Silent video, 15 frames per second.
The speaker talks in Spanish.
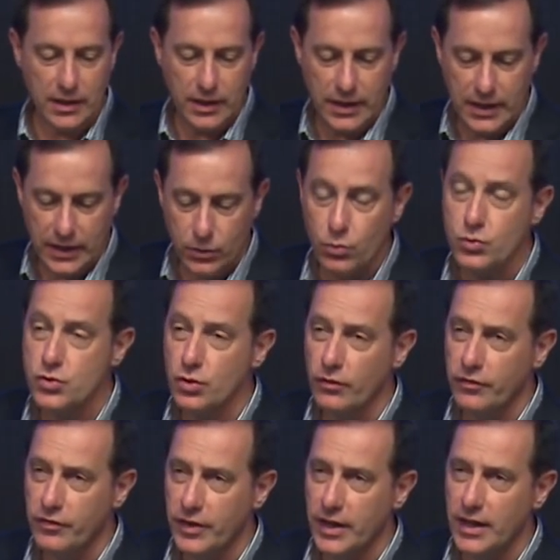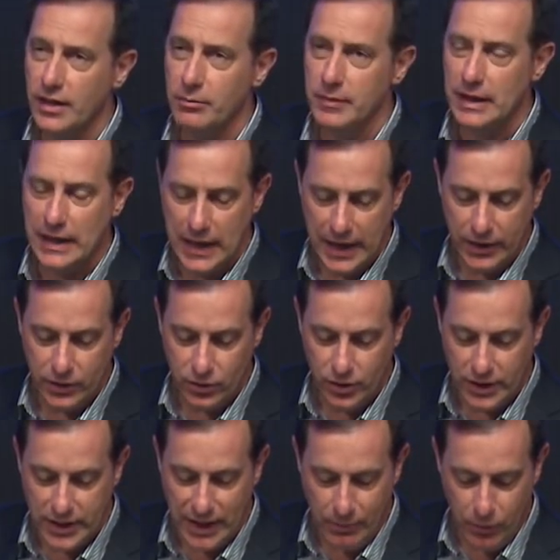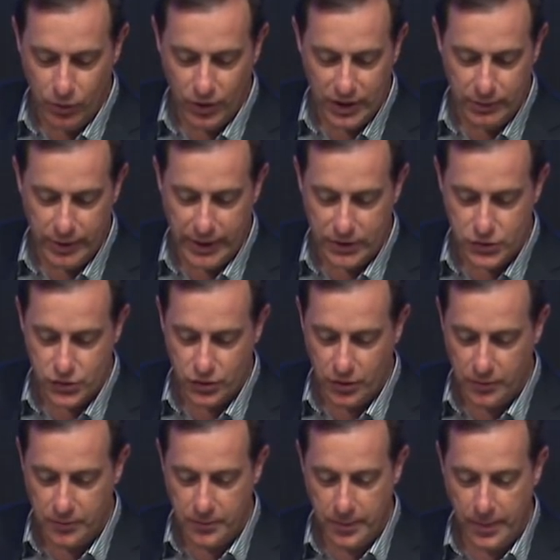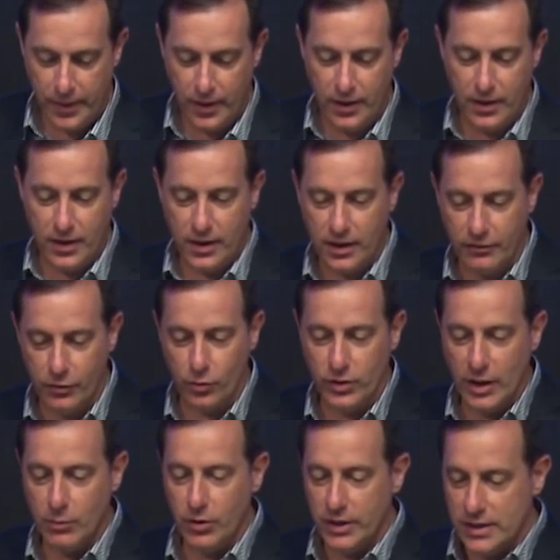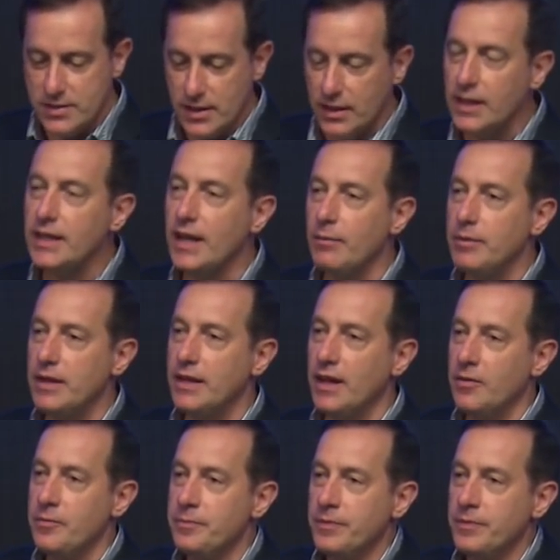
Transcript: él anunció fe, milagros, clamor, liberación, que fluyamos en esa dinámica.